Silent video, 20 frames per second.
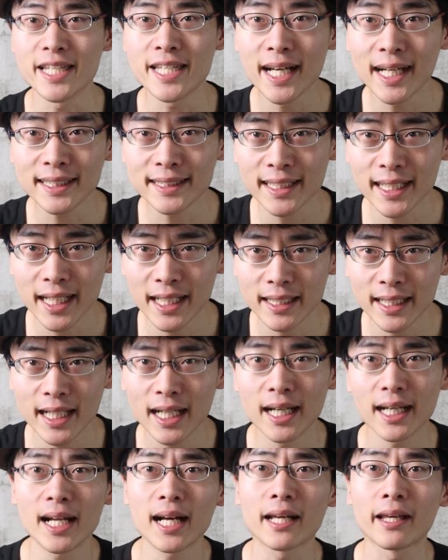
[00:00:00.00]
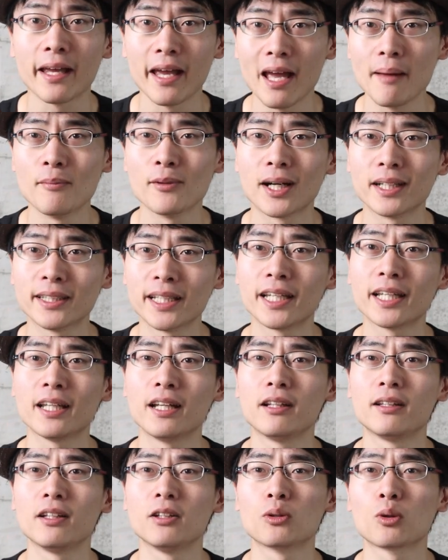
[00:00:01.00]
癒されながらゲームができ
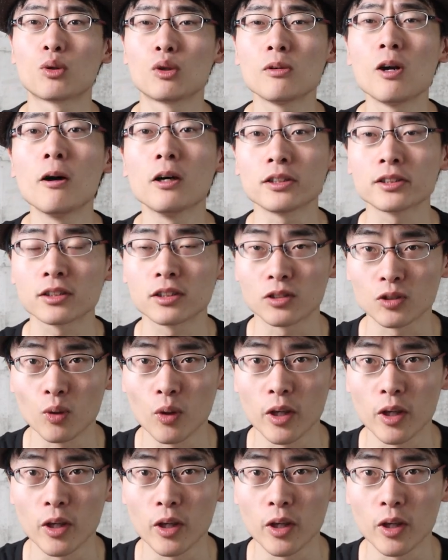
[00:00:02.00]
るというところもす